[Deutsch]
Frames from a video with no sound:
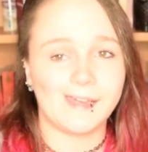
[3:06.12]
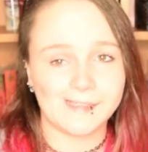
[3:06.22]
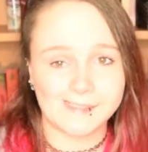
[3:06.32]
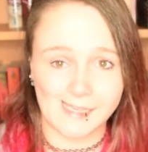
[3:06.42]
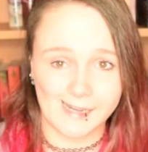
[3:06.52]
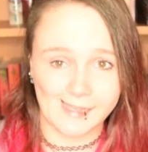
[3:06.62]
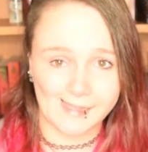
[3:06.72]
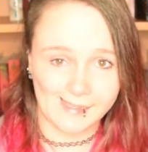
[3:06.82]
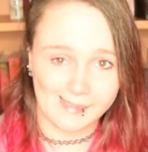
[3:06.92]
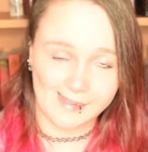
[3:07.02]
Als aller,
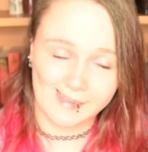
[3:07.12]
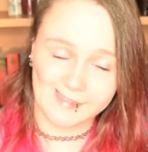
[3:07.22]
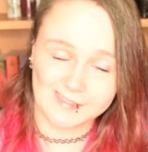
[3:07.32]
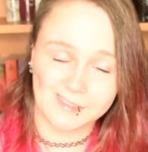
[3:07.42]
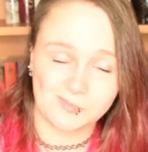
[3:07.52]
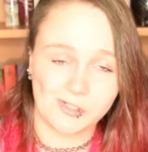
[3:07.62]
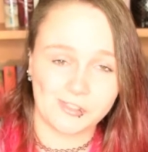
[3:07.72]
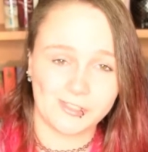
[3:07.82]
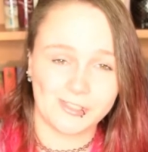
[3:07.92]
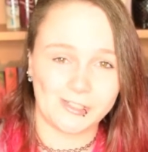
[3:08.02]
aller, allererstes
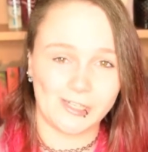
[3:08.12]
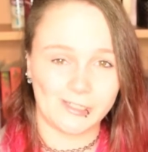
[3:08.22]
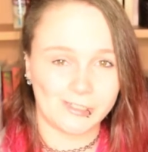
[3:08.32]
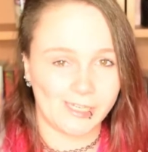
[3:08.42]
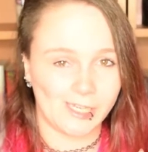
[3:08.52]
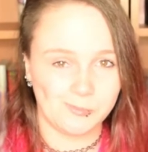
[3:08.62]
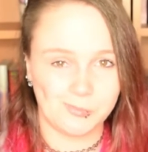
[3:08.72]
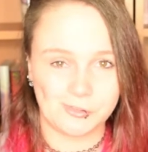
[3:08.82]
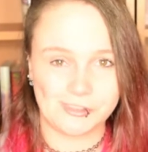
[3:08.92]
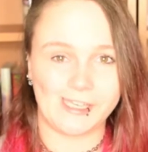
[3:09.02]
möchte ich euch ein
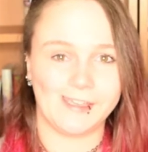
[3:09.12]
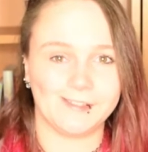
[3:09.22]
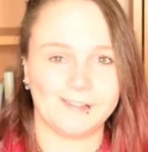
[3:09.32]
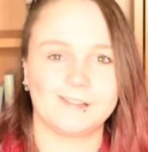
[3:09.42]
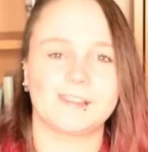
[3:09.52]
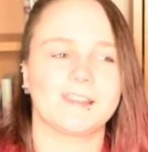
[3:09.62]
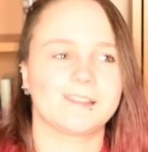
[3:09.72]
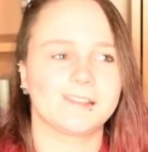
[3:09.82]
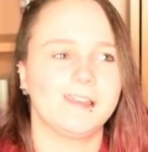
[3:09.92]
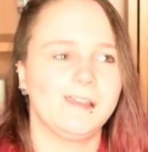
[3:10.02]
Buch zeigen,
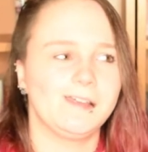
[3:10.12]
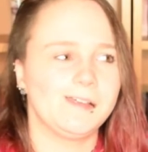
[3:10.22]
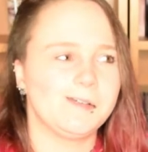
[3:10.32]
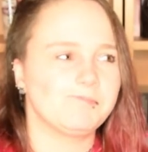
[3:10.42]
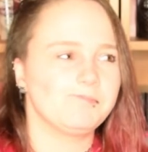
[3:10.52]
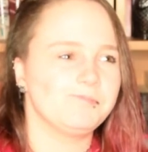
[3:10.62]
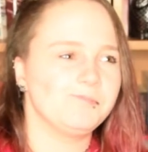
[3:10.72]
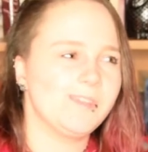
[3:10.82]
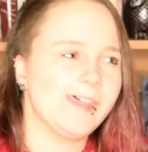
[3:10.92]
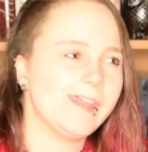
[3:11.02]
das,
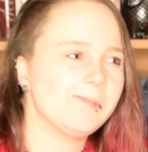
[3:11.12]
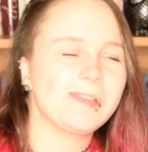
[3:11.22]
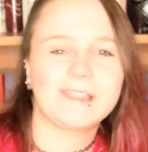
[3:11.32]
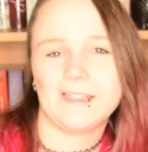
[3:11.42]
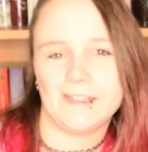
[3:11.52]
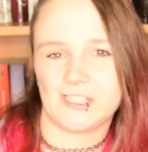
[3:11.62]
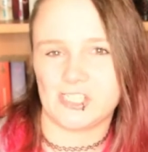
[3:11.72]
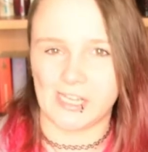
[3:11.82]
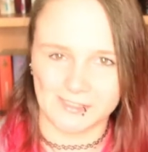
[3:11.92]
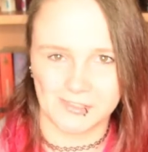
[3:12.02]
naja, mein kleiner
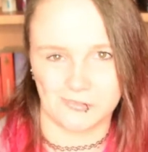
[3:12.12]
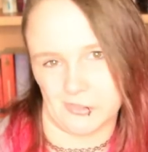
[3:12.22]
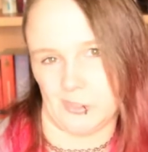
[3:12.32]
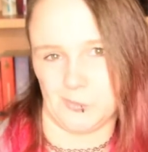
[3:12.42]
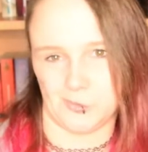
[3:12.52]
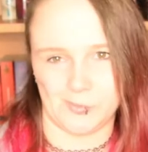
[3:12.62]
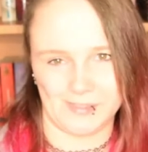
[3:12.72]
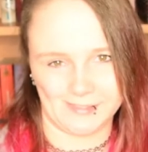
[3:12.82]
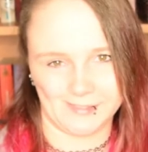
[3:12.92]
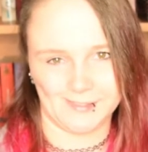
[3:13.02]
Schatz von der
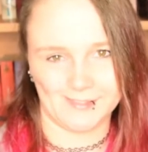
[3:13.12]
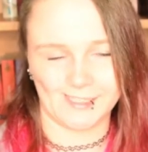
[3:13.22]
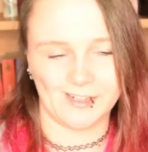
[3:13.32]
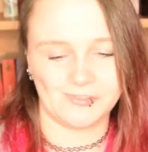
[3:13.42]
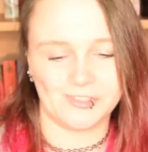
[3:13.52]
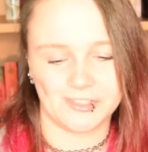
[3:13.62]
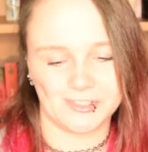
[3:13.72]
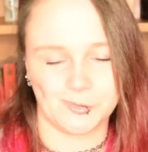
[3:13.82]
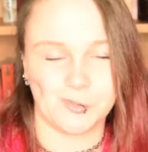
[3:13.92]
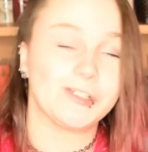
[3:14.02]
Buchmesse ist, sagen wir
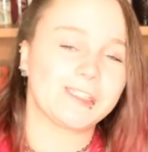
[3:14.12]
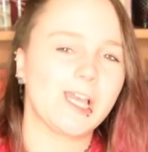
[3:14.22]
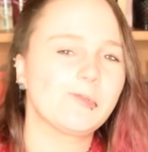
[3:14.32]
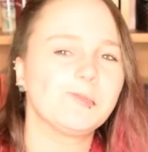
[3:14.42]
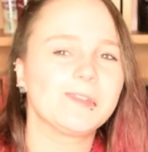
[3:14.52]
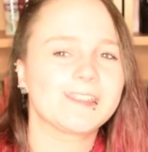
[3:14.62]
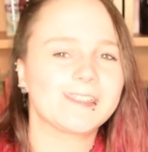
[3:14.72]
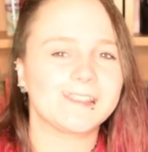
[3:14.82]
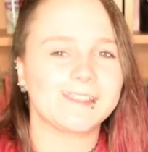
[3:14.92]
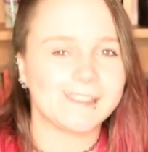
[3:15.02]
es so. Ich habe mich
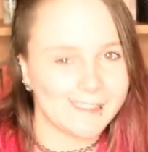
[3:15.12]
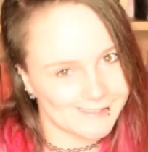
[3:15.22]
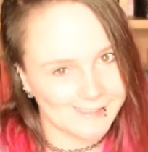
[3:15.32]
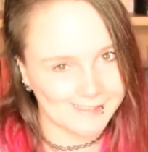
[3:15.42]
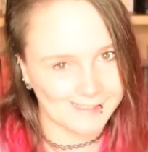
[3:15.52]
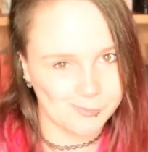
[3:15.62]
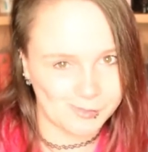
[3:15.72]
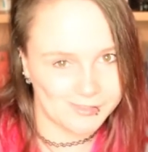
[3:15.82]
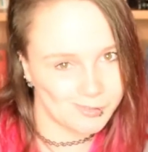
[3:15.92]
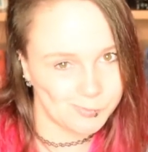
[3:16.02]
sehr, sehr, sehr
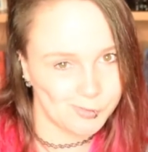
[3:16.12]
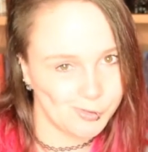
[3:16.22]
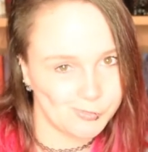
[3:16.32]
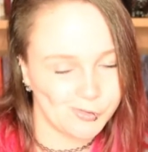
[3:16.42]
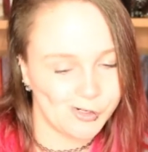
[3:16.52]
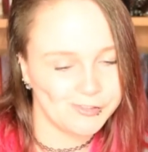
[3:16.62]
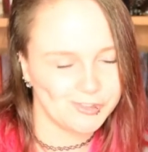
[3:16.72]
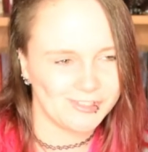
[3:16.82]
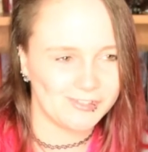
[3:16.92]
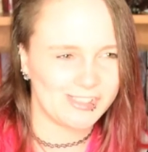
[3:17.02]
über dieses Buch gefreut
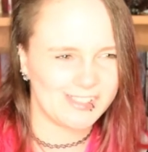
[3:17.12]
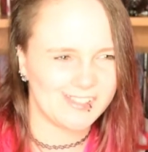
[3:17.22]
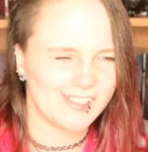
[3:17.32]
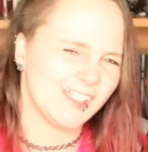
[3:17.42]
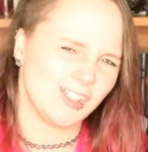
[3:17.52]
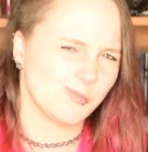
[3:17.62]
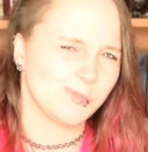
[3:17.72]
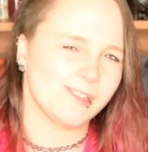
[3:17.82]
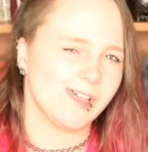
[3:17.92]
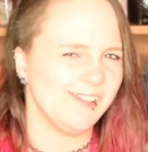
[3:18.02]
und es war tatsächlich eine
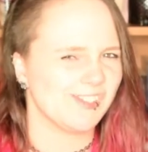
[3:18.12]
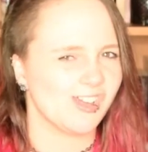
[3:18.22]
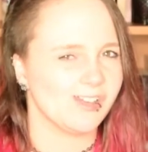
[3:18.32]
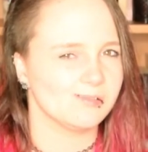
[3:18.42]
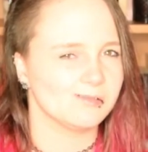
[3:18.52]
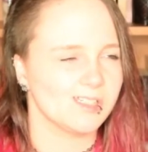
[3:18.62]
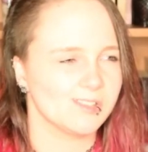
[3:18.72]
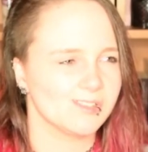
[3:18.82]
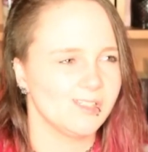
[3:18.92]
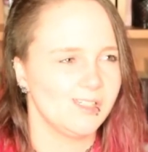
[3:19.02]
spontane Entscheidung.
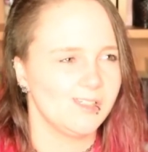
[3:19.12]
Also,